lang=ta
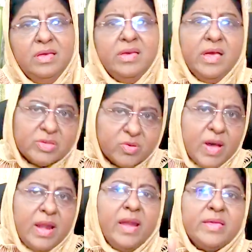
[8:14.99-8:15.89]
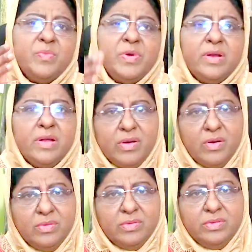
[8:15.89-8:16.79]
இயேசுவால்
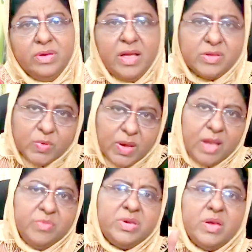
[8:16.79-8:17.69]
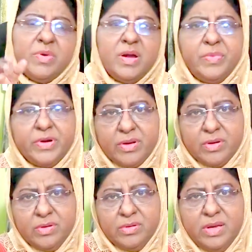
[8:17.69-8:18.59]
அழைக்கப்பட்டிருக்கிறோம் இயேசுவால் அபிஷேகம்
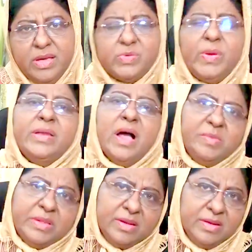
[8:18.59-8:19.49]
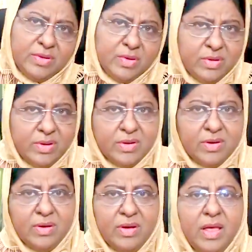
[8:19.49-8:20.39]
பண்ணப்பட்டிருக்கிறோம் இயேசுவின் நாமத்தில் நின்று கொண்டு
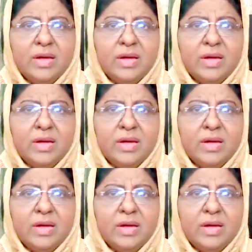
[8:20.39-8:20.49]
இருக்கிறோம்